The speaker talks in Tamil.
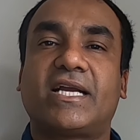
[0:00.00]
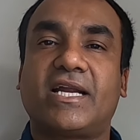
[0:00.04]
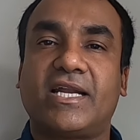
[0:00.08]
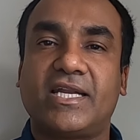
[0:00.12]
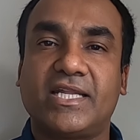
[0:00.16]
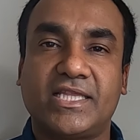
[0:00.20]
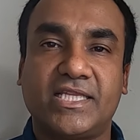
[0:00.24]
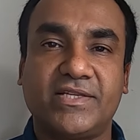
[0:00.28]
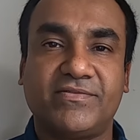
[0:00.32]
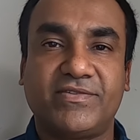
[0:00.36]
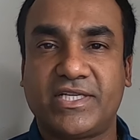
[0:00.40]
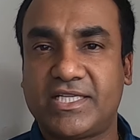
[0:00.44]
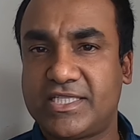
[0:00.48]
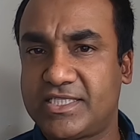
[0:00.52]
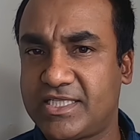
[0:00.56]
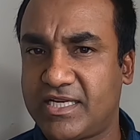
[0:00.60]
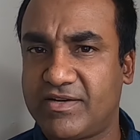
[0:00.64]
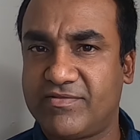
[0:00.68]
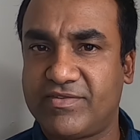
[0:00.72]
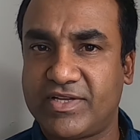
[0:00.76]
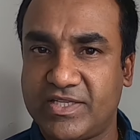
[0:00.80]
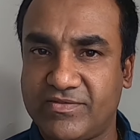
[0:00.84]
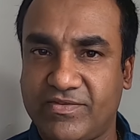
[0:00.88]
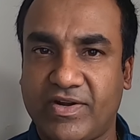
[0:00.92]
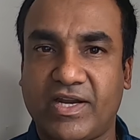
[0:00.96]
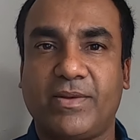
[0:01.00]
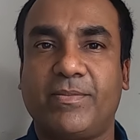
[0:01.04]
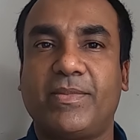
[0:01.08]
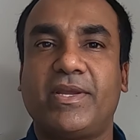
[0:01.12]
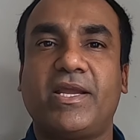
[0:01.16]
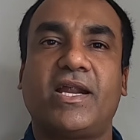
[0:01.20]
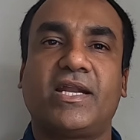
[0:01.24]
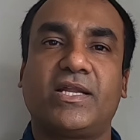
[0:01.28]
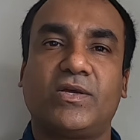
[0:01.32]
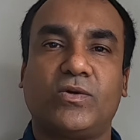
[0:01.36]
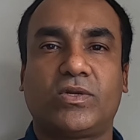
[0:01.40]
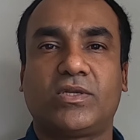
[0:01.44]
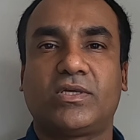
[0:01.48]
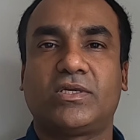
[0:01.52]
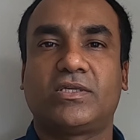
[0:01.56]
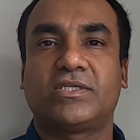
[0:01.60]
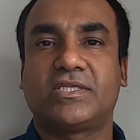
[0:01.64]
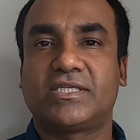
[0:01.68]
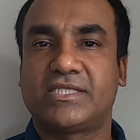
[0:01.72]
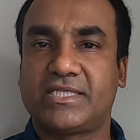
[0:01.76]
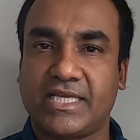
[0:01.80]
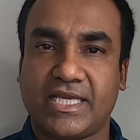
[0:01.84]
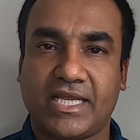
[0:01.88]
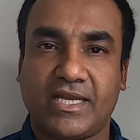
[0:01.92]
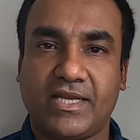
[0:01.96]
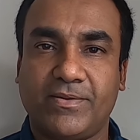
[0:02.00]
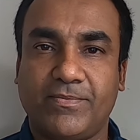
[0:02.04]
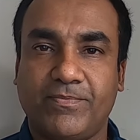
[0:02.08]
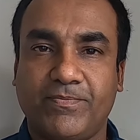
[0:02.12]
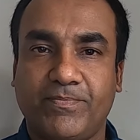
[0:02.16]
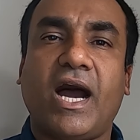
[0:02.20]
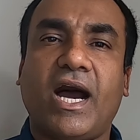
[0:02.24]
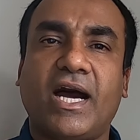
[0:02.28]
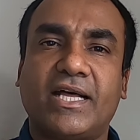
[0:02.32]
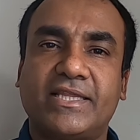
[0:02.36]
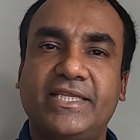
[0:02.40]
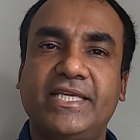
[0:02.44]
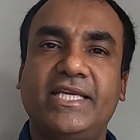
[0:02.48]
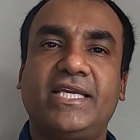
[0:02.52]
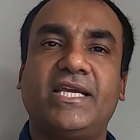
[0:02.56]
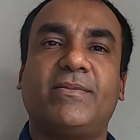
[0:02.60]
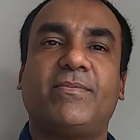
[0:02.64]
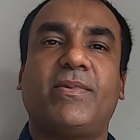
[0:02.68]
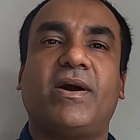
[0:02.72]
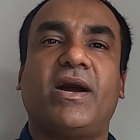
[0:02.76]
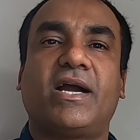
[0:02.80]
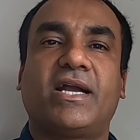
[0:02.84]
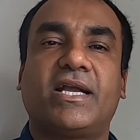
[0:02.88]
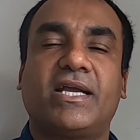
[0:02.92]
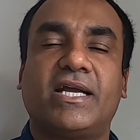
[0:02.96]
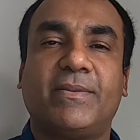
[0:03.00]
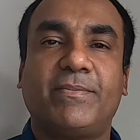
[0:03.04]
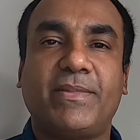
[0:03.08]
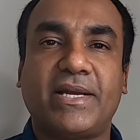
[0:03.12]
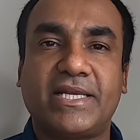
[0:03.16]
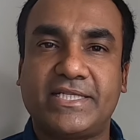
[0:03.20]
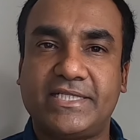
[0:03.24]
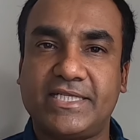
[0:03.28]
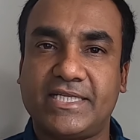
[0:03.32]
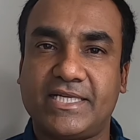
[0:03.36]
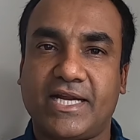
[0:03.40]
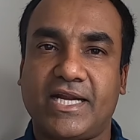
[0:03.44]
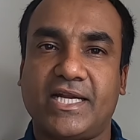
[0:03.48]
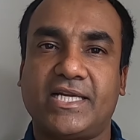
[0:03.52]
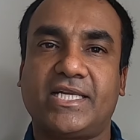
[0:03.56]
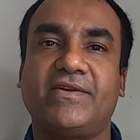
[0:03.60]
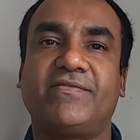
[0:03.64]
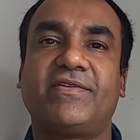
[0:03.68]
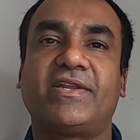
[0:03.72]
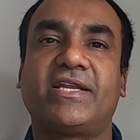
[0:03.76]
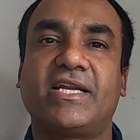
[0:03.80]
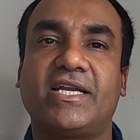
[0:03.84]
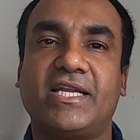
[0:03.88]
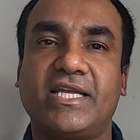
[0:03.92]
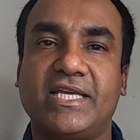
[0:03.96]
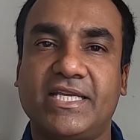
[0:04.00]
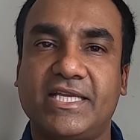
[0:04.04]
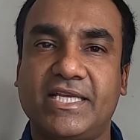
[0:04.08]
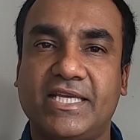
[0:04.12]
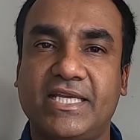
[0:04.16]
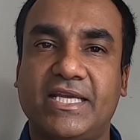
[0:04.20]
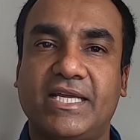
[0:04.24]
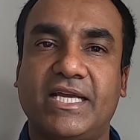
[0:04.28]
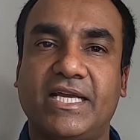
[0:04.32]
கழித்துவிட்டு செல்வது வளமையான ஒரு செயல் அதிகமாக மற்ற நாட்டவர்களை